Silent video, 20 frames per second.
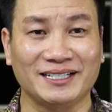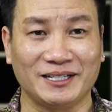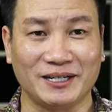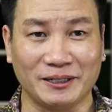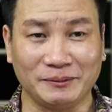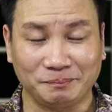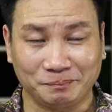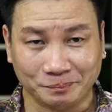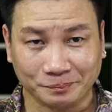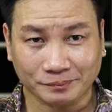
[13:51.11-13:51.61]
gì
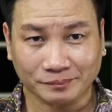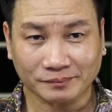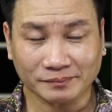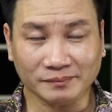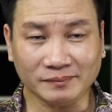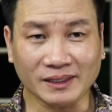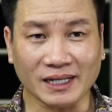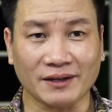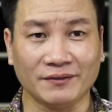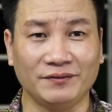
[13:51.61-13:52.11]
nữa
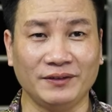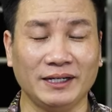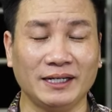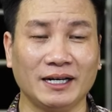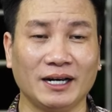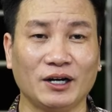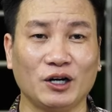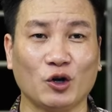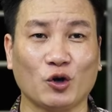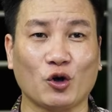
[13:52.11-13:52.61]
vì
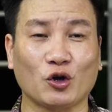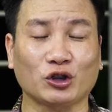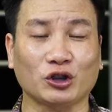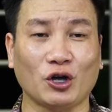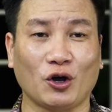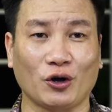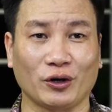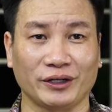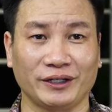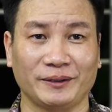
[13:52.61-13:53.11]
là nó có
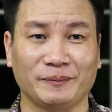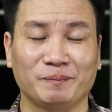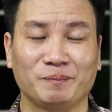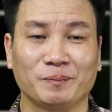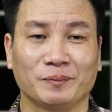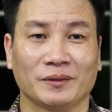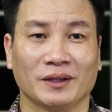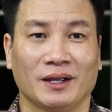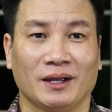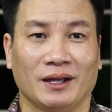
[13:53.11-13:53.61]
tỏi
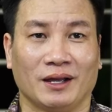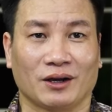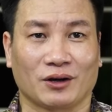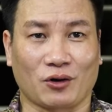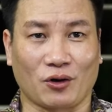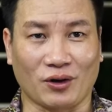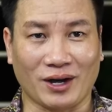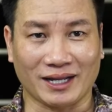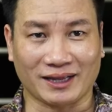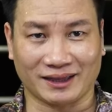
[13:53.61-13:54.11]

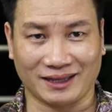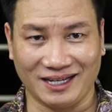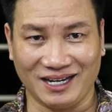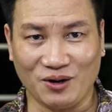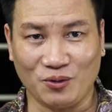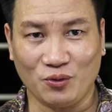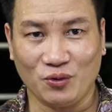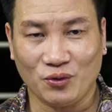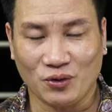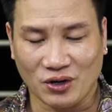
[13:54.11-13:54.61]
có hạt
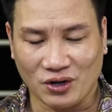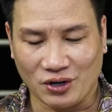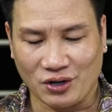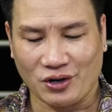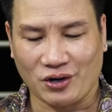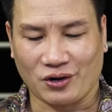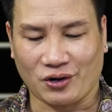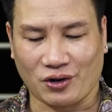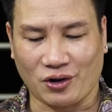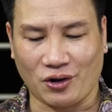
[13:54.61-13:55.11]
tiêu
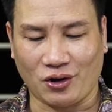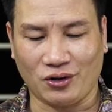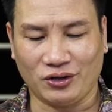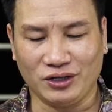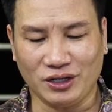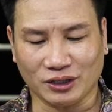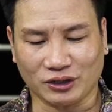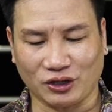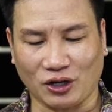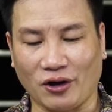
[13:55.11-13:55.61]
có
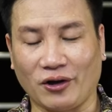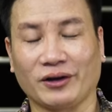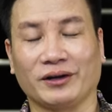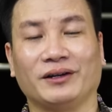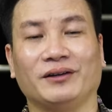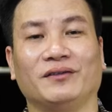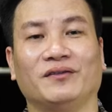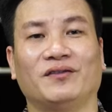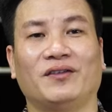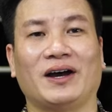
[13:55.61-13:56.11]
nước
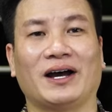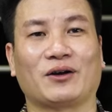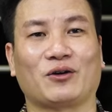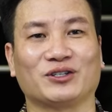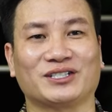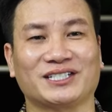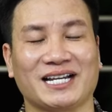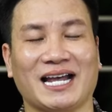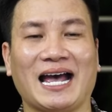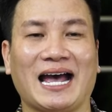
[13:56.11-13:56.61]
tỏi và
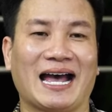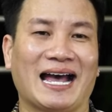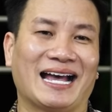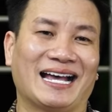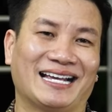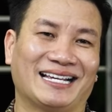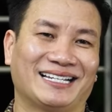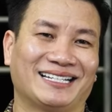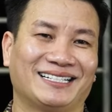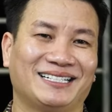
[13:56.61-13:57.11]
có xả
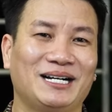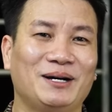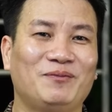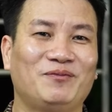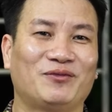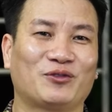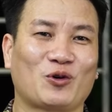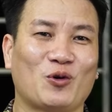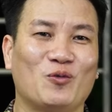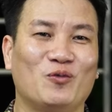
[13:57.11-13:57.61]
ướp
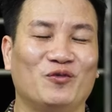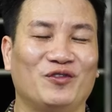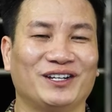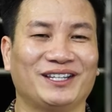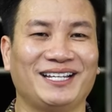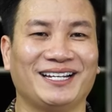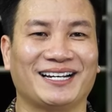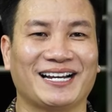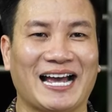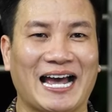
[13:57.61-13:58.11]
cùng với
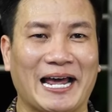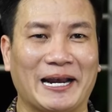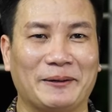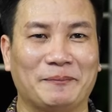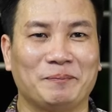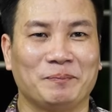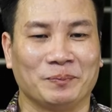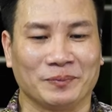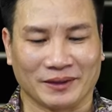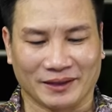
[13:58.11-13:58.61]
thịt ngan
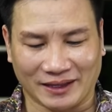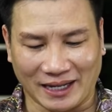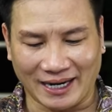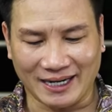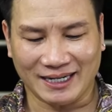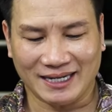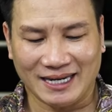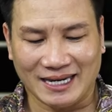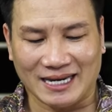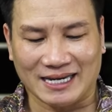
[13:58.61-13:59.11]

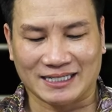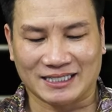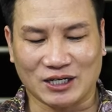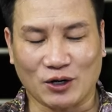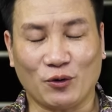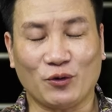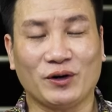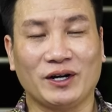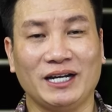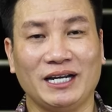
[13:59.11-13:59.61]
đấy
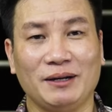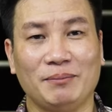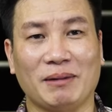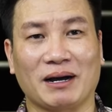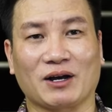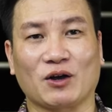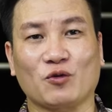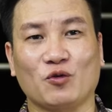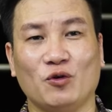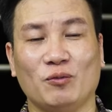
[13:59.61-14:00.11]
sau khi
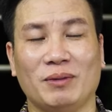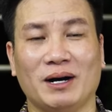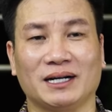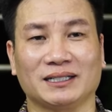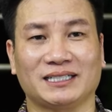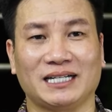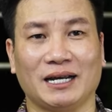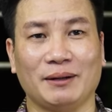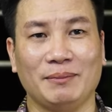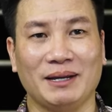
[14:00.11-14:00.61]
mà các cụ mợ
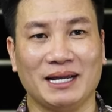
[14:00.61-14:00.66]
chế